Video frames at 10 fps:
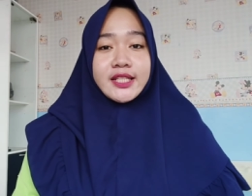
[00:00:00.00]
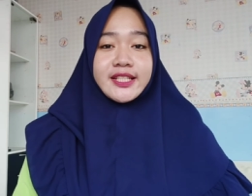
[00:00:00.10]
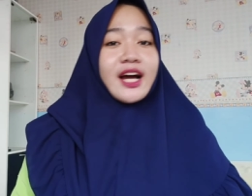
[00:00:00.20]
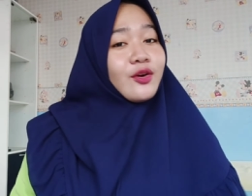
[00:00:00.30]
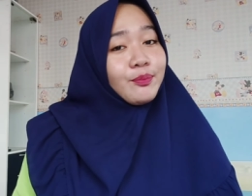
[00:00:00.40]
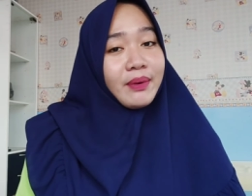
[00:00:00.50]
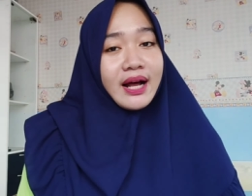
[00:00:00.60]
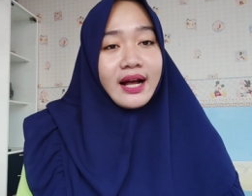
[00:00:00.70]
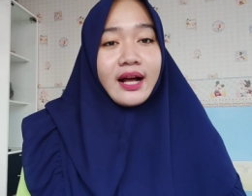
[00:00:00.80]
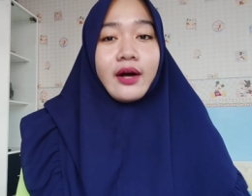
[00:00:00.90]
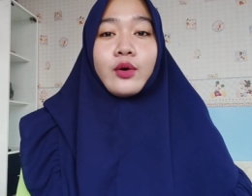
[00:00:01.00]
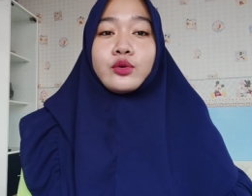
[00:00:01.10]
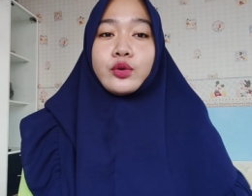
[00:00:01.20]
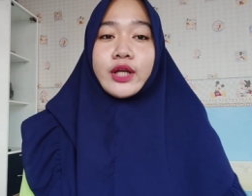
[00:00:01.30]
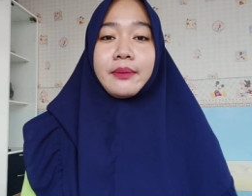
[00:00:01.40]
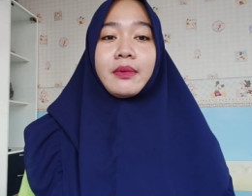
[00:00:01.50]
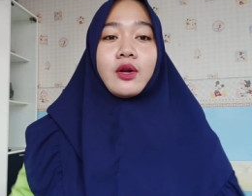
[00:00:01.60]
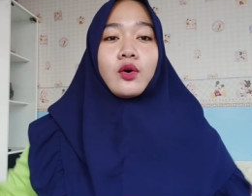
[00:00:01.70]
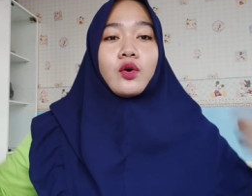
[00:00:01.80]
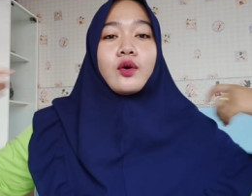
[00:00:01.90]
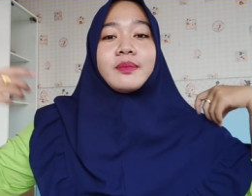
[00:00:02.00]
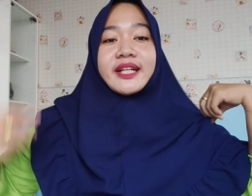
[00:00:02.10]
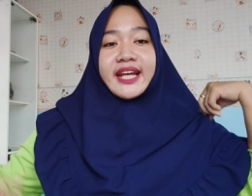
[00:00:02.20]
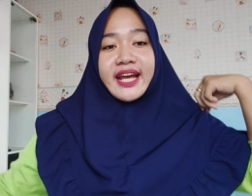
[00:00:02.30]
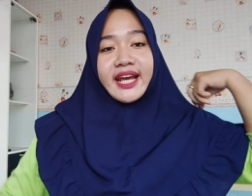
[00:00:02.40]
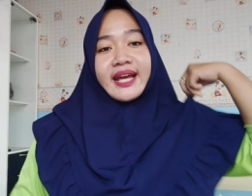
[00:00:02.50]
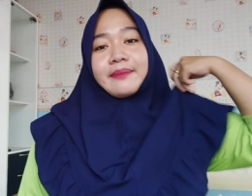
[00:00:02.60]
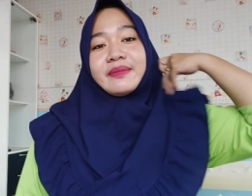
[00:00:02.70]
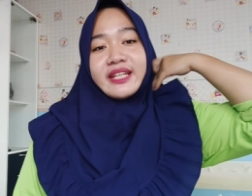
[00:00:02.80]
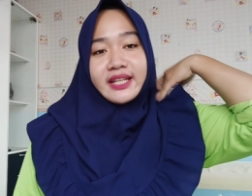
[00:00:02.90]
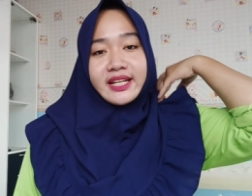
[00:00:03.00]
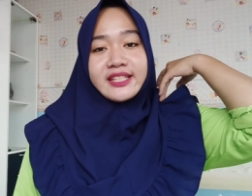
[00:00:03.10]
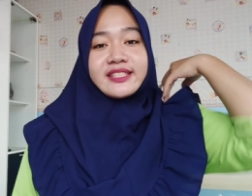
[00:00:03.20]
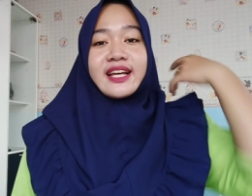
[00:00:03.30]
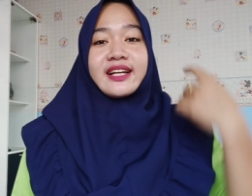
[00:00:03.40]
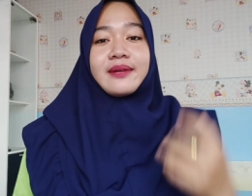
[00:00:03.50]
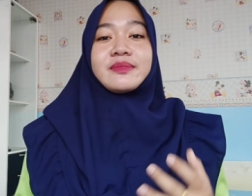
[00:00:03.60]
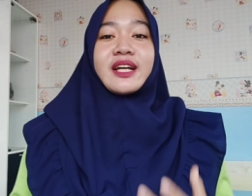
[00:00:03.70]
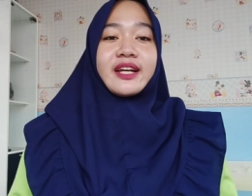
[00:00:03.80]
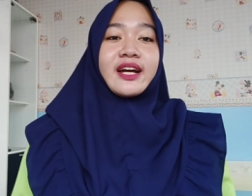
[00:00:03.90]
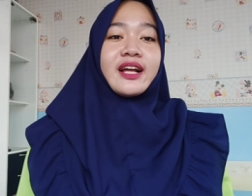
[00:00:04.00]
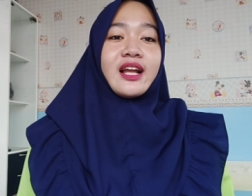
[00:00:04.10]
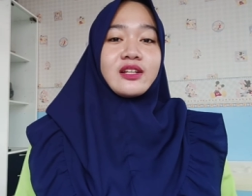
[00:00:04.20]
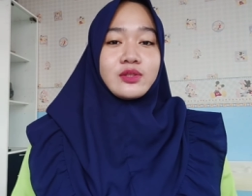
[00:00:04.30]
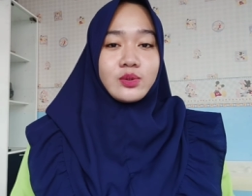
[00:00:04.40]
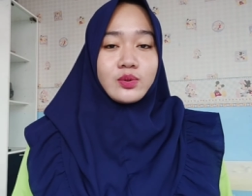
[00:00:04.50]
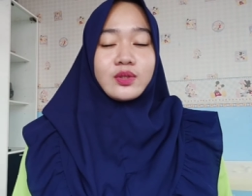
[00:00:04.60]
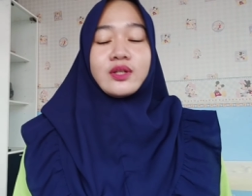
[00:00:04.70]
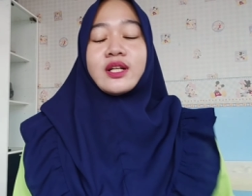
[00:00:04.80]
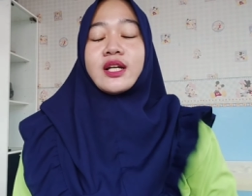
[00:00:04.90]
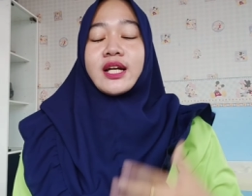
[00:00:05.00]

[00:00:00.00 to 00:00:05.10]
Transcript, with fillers: Jangan lupa untuk yang belum nge-DM di Instagram saya langsung